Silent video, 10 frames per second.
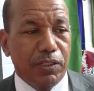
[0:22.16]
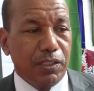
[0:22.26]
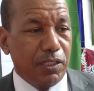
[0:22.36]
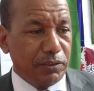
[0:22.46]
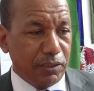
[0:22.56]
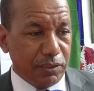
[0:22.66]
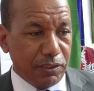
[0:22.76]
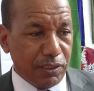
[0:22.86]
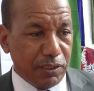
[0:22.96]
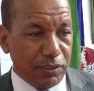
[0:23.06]
وهذه ليست
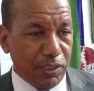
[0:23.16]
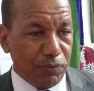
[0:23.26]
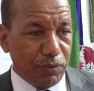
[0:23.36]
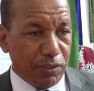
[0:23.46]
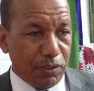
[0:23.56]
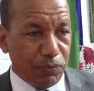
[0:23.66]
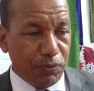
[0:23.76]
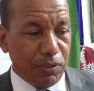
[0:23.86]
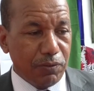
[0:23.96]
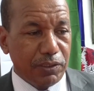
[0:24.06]
هي الدعوة
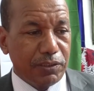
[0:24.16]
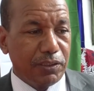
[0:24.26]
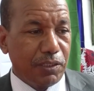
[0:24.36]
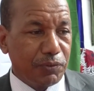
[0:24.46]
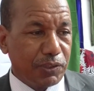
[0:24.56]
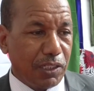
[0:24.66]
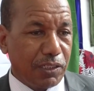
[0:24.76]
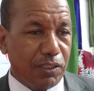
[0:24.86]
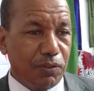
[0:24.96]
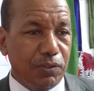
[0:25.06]
الأولى وليست هي
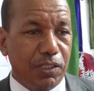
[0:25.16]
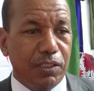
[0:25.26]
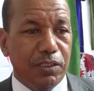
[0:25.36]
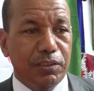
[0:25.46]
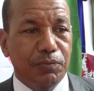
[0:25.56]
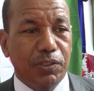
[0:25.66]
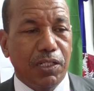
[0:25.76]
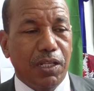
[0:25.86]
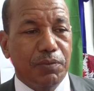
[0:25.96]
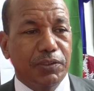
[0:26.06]
المشاركة الأولى
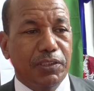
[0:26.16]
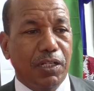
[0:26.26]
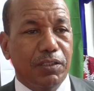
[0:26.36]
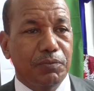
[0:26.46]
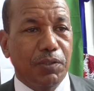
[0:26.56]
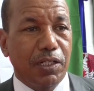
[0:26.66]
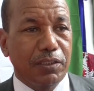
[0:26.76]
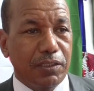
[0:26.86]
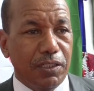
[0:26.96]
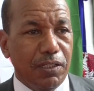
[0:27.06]
للجمهورية العربية الصحراء
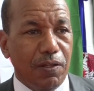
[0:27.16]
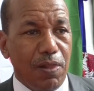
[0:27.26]
الديمقراطية